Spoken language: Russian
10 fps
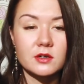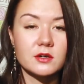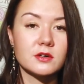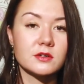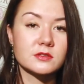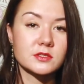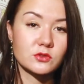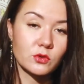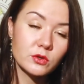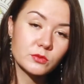а,
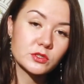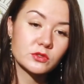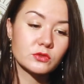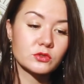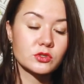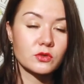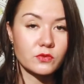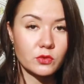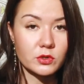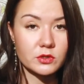стоимостью, что
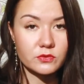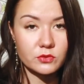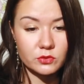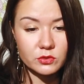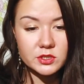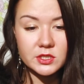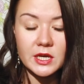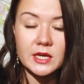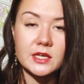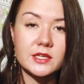входит в курс.
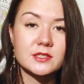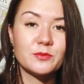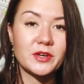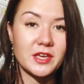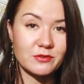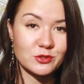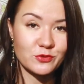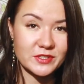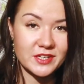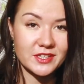И если
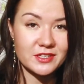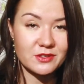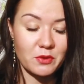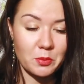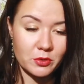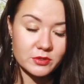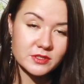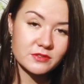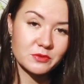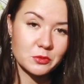появятся у вас какие-то
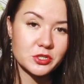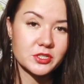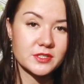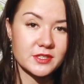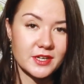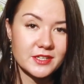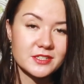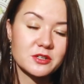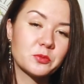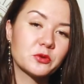вопросы, вы можете
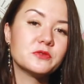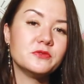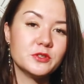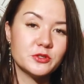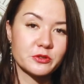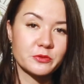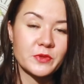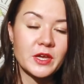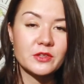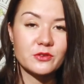задать их под видео.
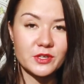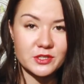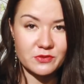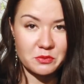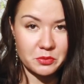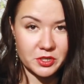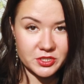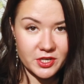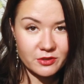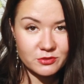Ну а я с вами
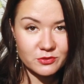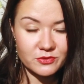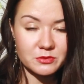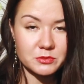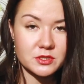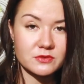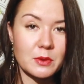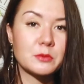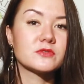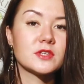прощаюсь, увидимся с
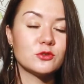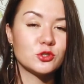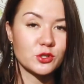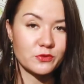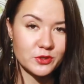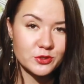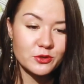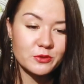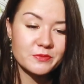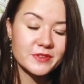вами в следующих
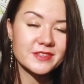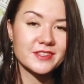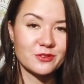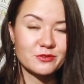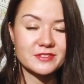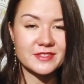видео. До новых новых